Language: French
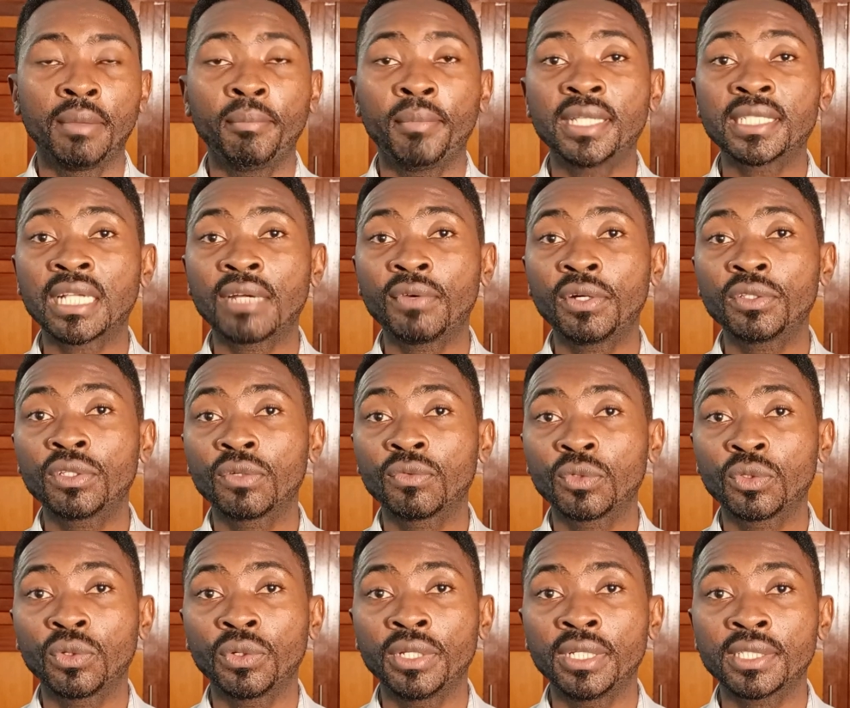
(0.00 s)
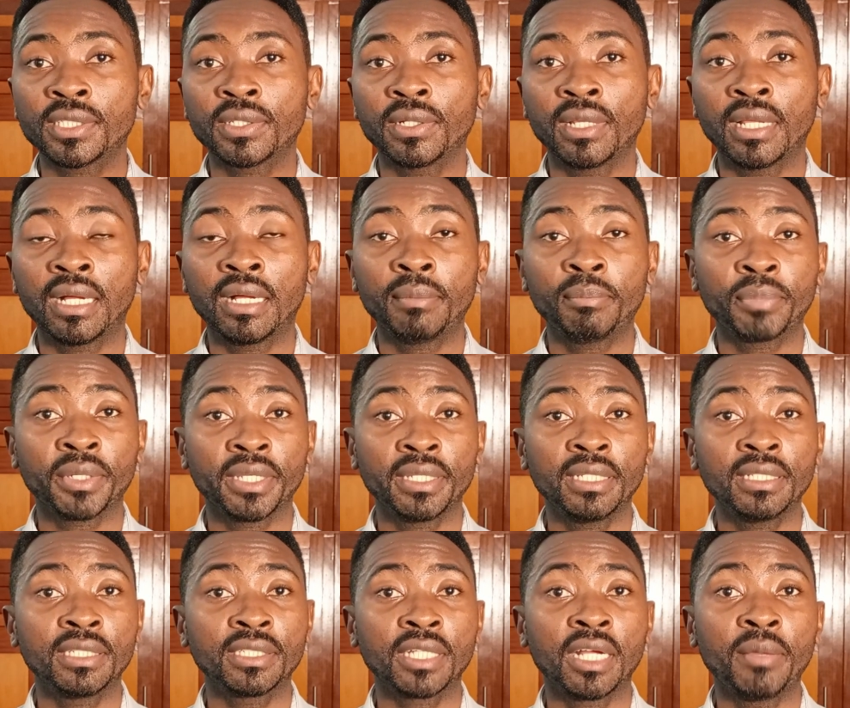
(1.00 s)
Mais avant de vous donner cela,
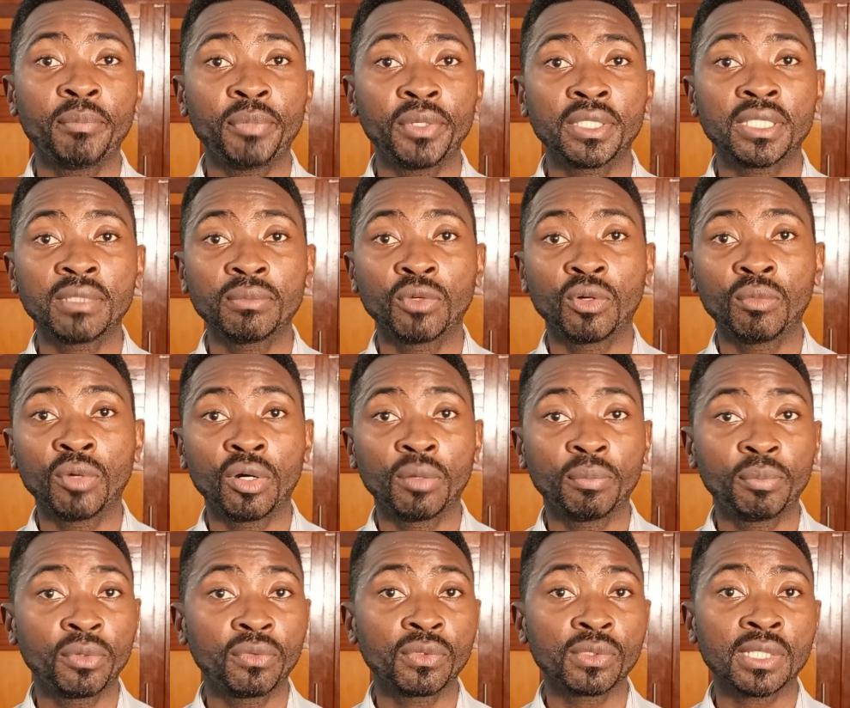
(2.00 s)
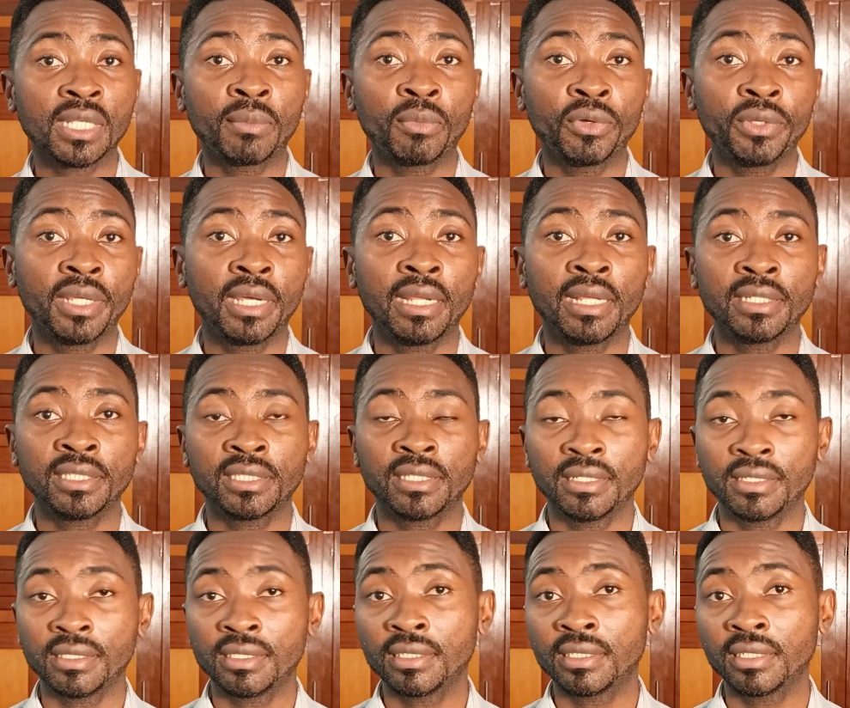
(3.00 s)
prenez déjà un petit moment pour vous abonner à la
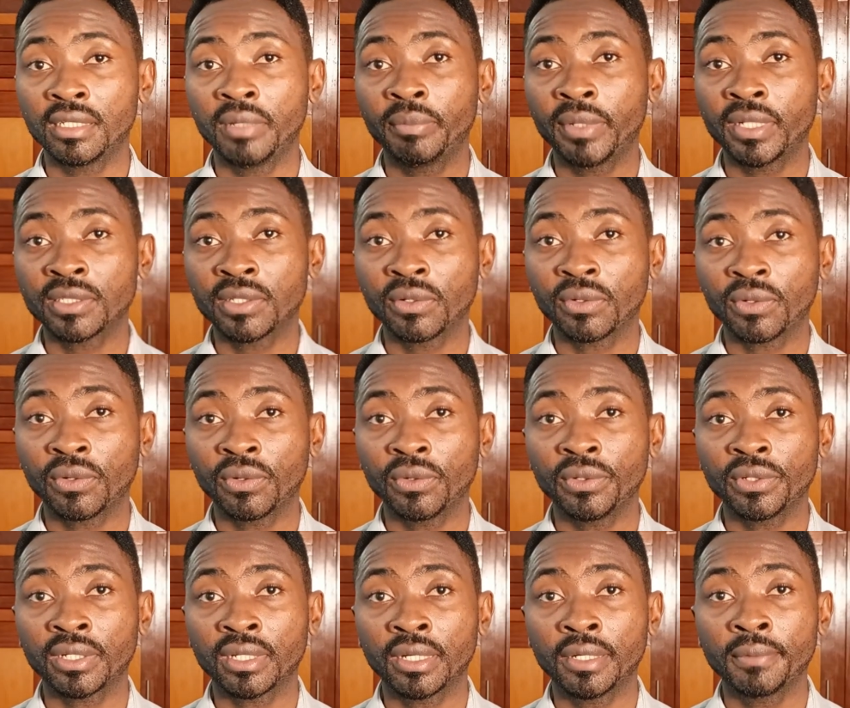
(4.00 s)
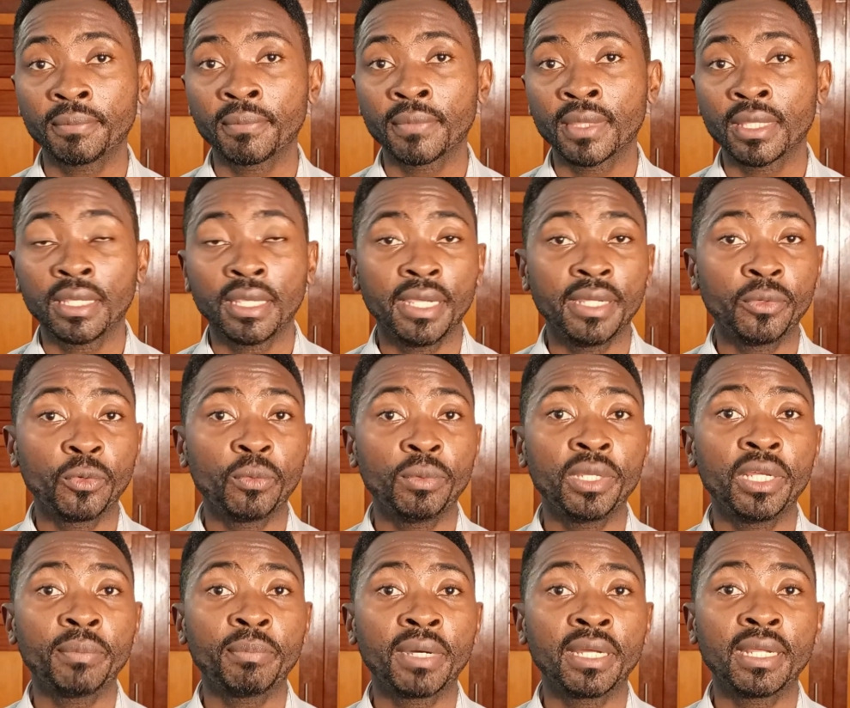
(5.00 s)
chaîne si ce n'est pas encore le cas et
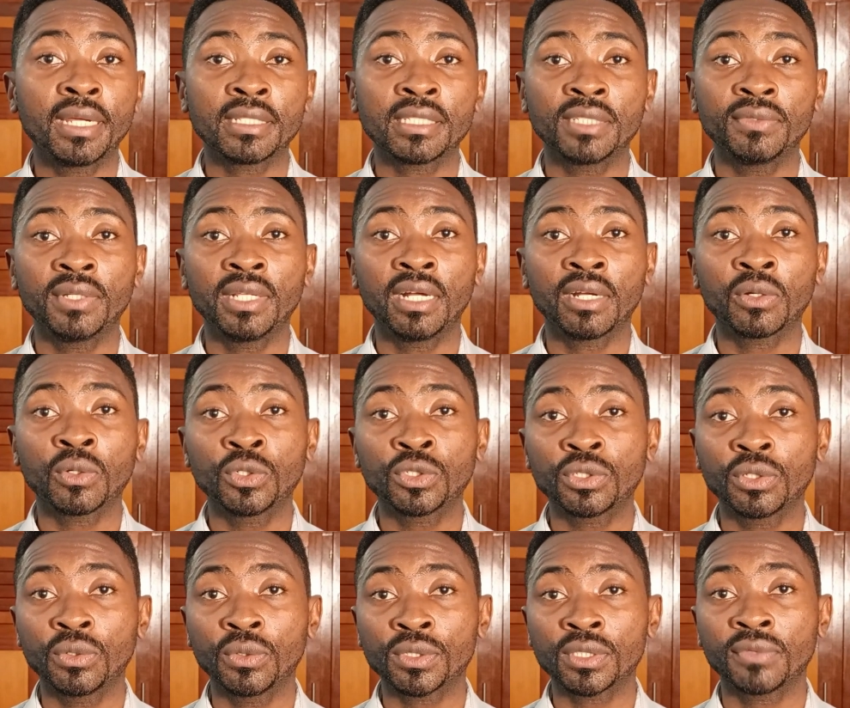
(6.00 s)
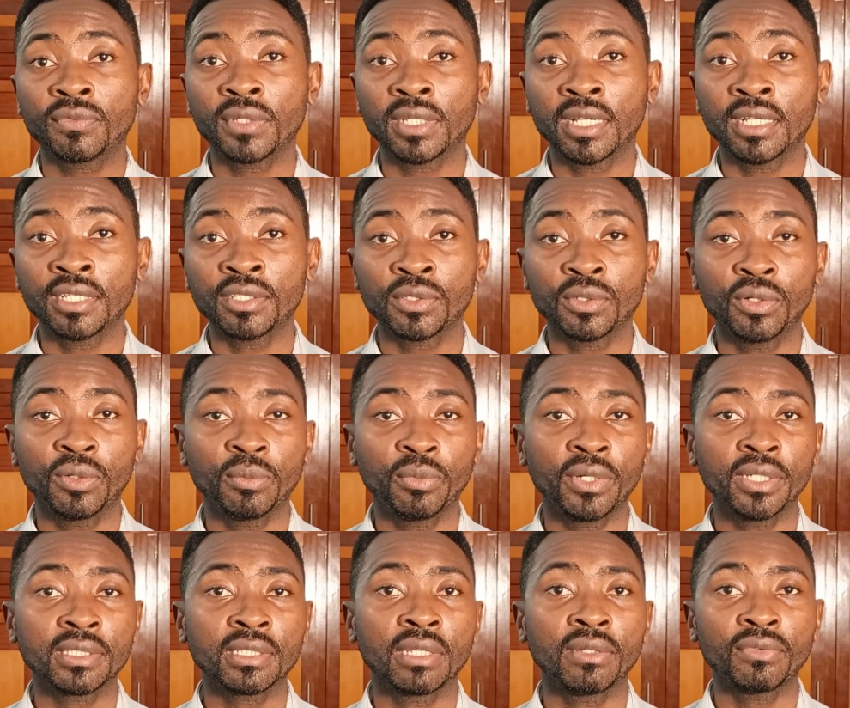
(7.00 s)
n'oubliez pas d'activer la cloche de notification
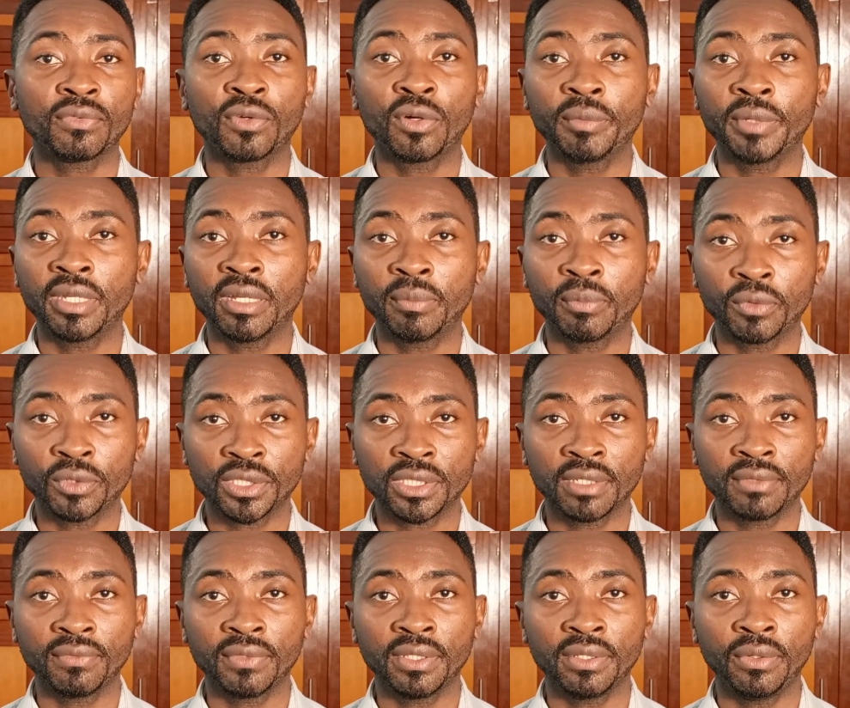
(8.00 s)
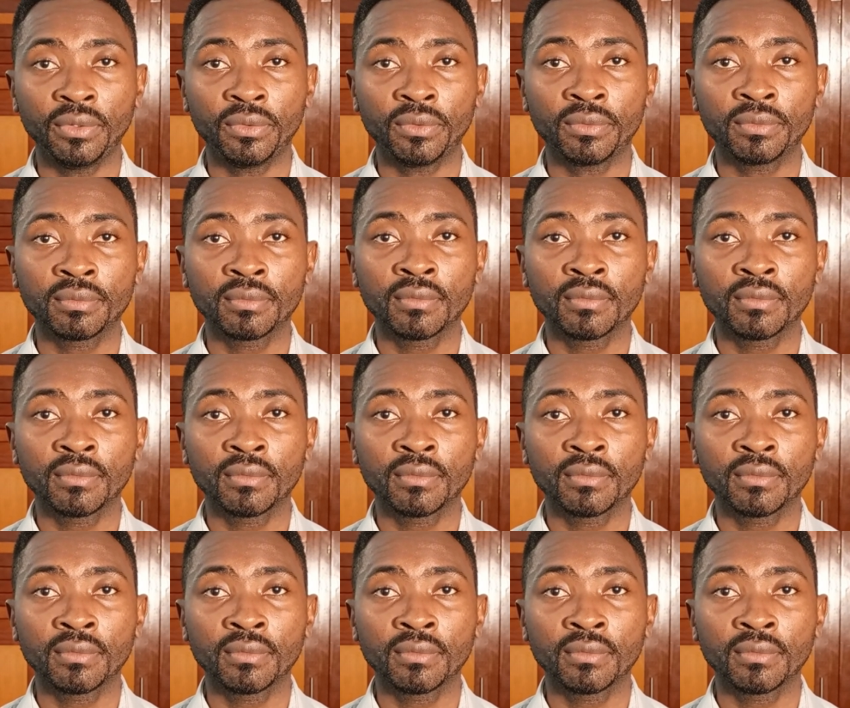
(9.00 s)
pour être informé des prochaines vidéos.